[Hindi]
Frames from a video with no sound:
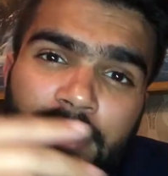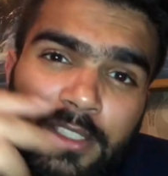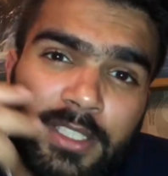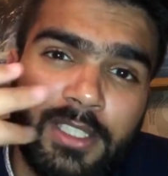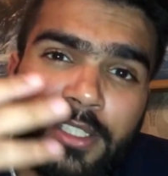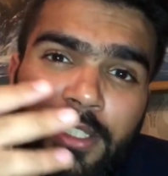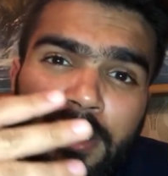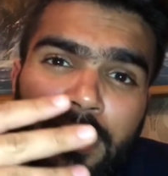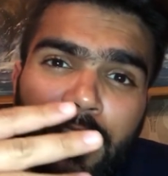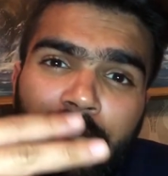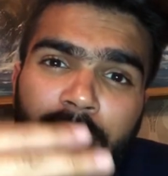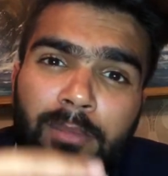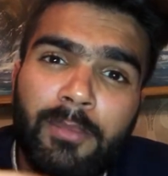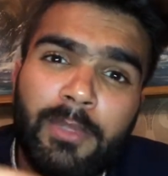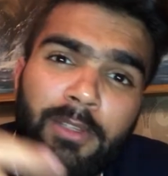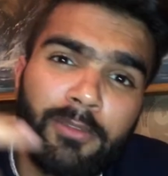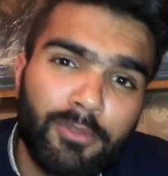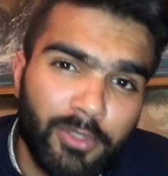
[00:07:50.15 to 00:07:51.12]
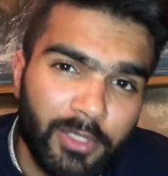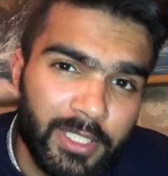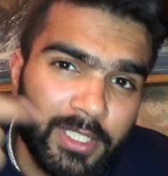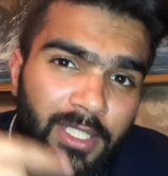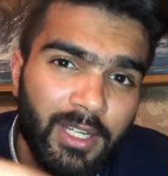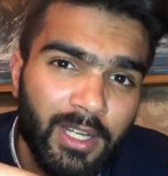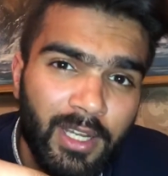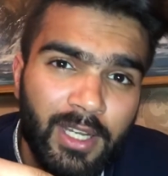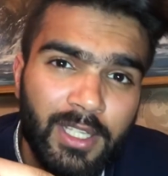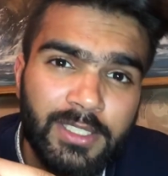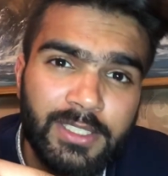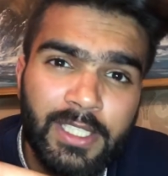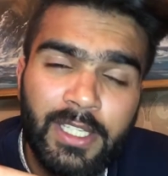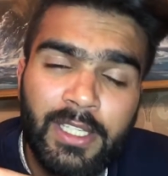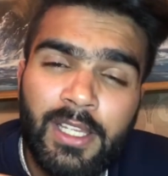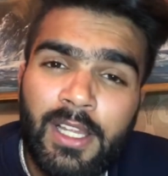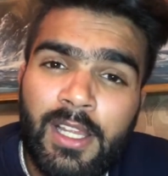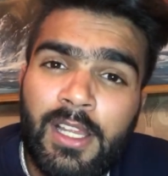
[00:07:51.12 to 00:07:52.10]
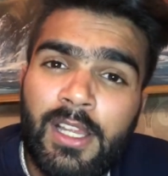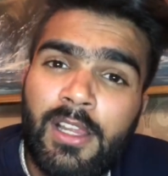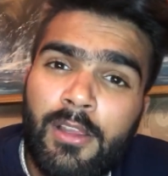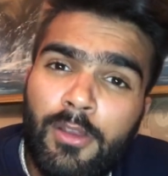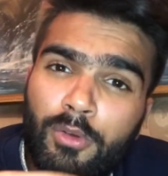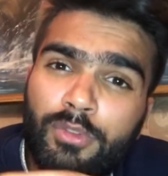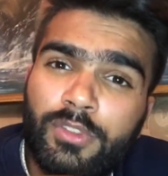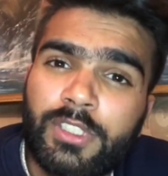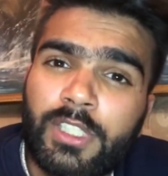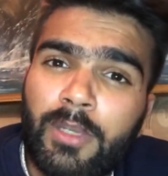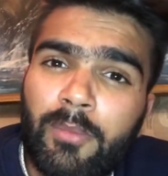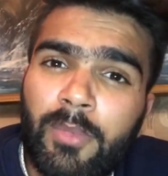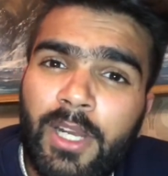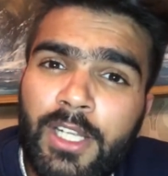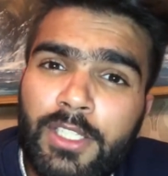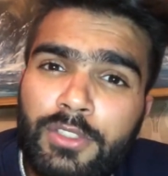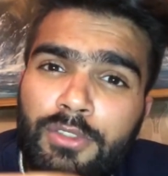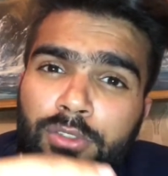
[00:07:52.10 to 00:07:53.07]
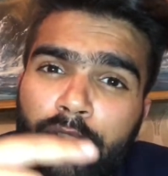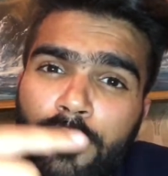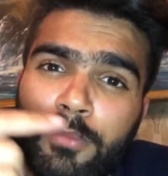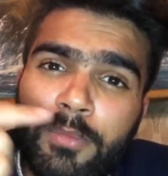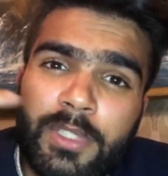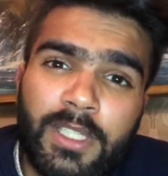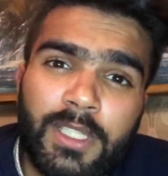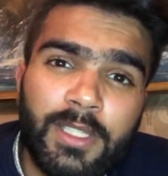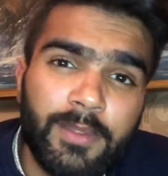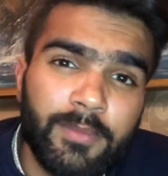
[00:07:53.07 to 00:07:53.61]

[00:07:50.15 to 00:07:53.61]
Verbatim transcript: या तीन दिन में वो इधर आ जाएँ उसके बाद जो भी